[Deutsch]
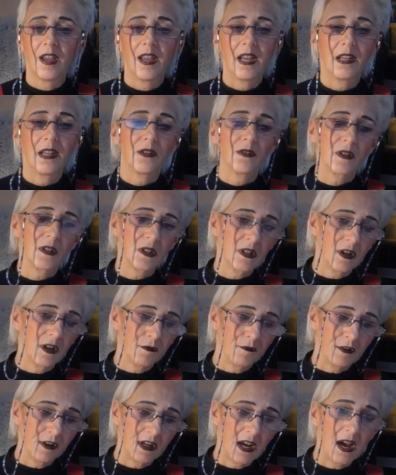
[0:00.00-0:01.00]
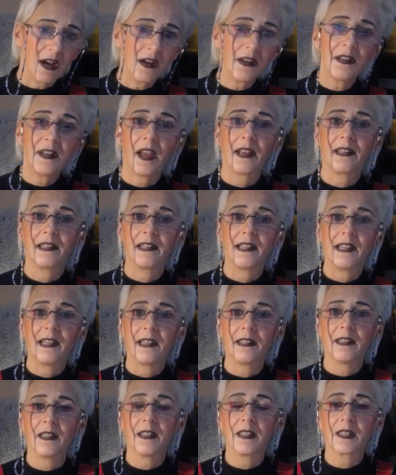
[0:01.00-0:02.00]
Etwas in der Vergangenheit
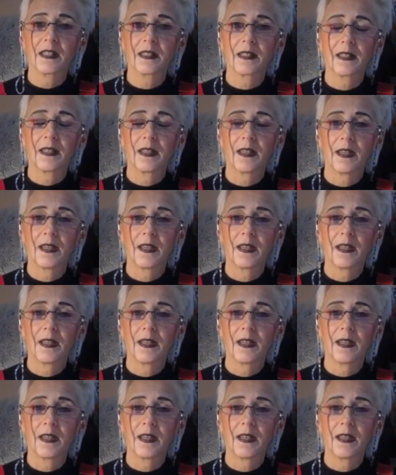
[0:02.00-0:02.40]
Liegendes.